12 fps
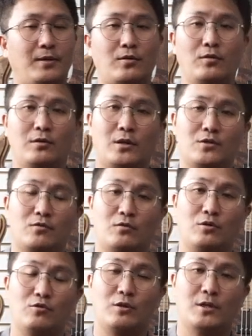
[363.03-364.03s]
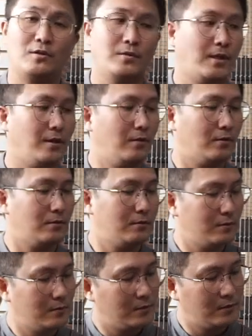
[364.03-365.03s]
턴을 가지고 연주를 했는데요
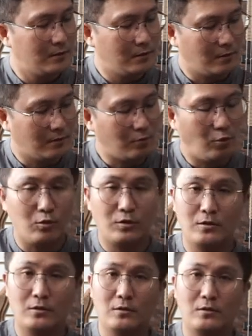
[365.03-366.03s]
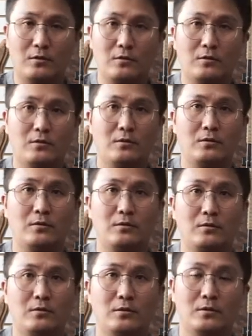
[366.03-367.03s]
어,
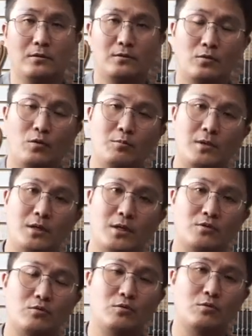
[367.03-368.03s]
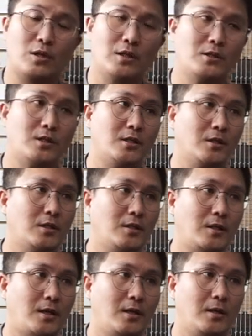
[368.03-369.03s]
코드 톤만 가지고도 굉장히
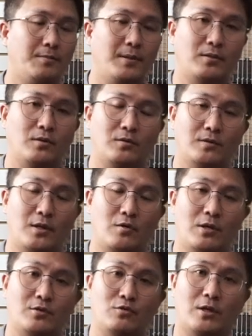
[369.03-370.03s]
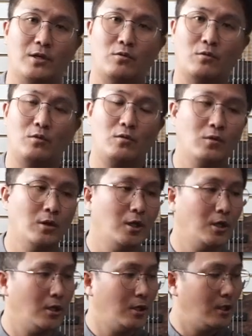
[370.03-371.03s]
다양한 패턴을 사용할 수가 있고
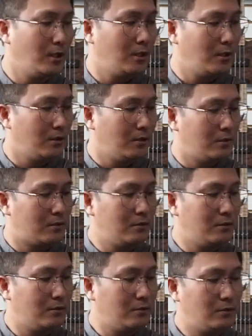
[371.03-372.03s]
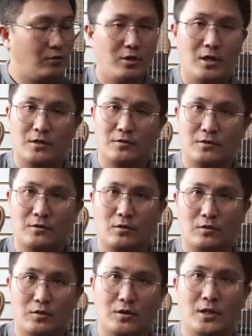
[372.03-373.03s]
그 뉘앙스를
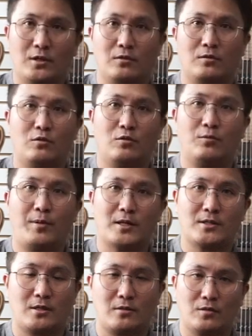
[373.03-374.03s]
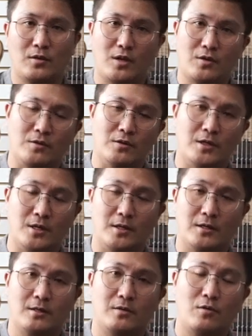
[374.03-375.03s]
어떻게 듣고 박자를 어떻게 듣느냐
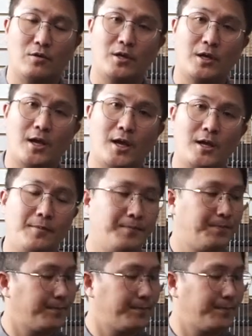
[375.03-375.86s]
거기에